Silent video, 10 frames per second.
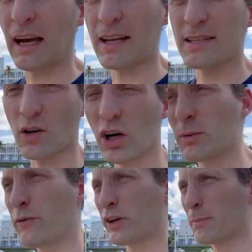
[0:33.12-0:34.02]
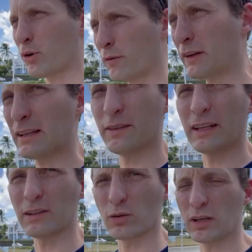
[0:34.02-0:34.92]
keine Sorge, bevor der Prof gleich wieder
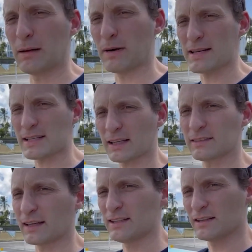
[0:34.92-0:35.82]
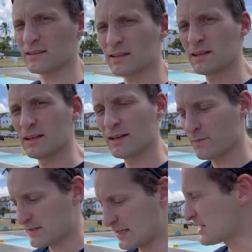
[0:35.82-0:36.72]
die totale Meise kriegt da hinten.
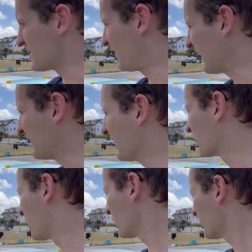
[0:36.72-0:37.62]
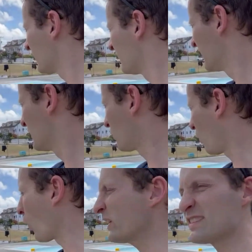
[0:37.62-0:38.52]
Das ist der Zweitliga-Ground.
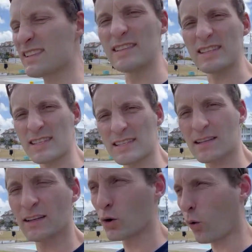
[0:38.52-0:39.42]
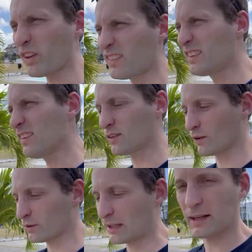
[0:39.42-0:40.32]
Oistens. Oistens,
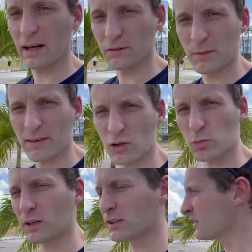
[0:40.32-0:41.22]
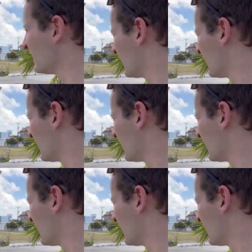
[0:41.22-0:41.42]
also ich keine Ahnung, wie man das ausspricht.